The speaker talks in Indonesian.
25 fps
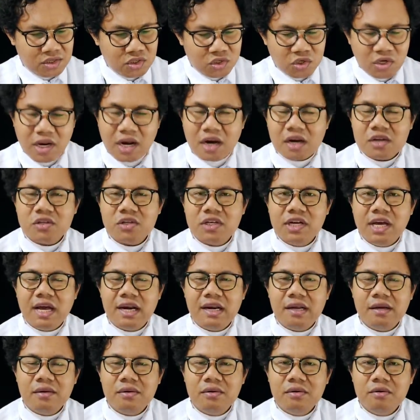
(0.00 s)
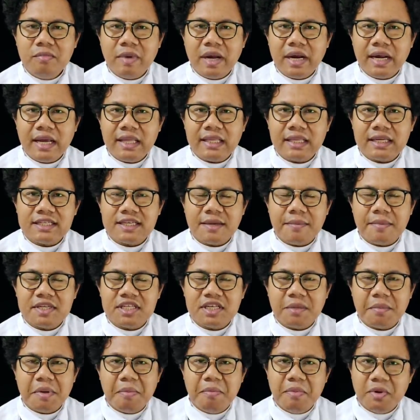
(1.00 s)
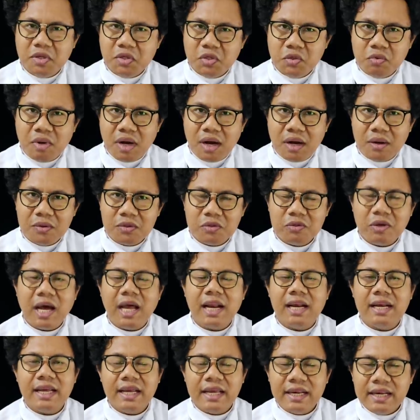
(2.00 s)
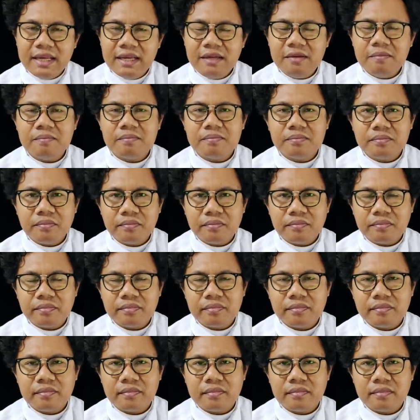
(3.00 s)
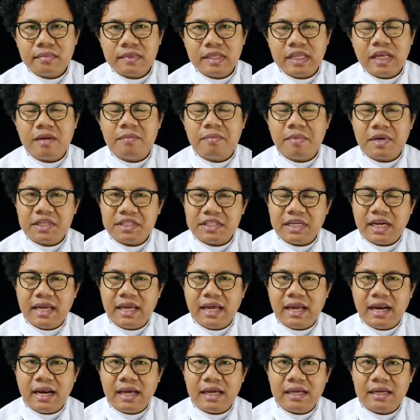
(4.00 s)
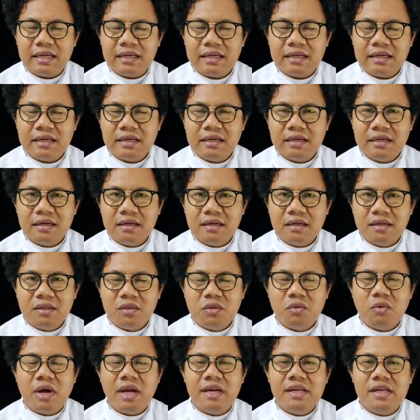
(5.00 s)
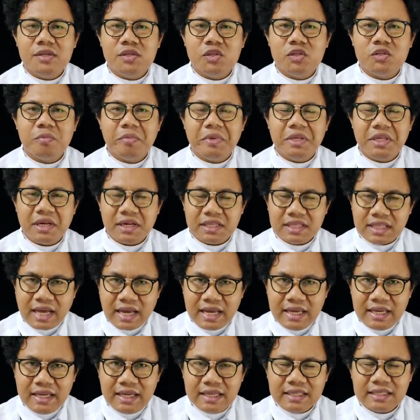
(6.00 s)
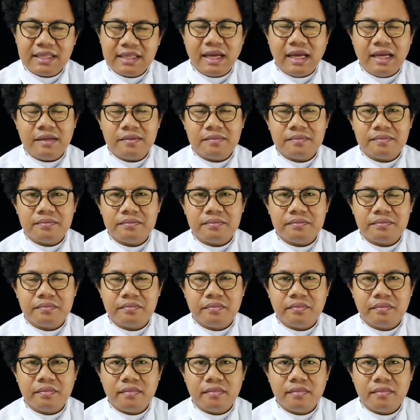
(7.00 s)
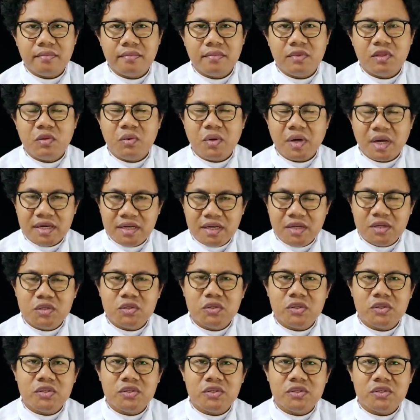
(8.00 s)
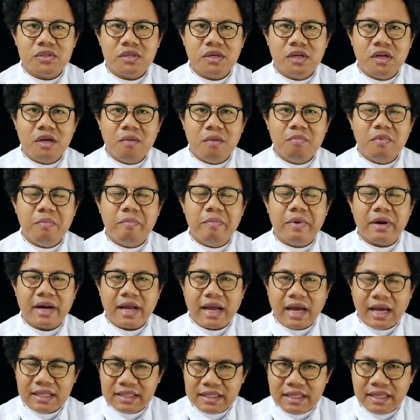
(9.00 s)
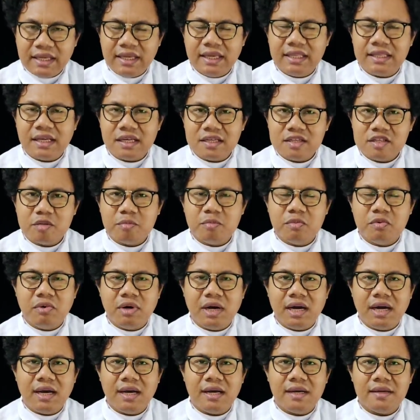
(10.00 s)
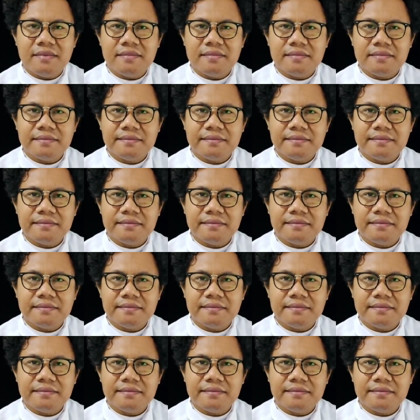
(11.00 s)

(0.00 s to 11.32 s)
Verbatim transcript: Saudara-saudariku, mari kita sama-sama berjuang untuk hal ini, dan percayalah, Tuhan Yesus menyertai kita. Tuhan Yesus memberkati kita semua.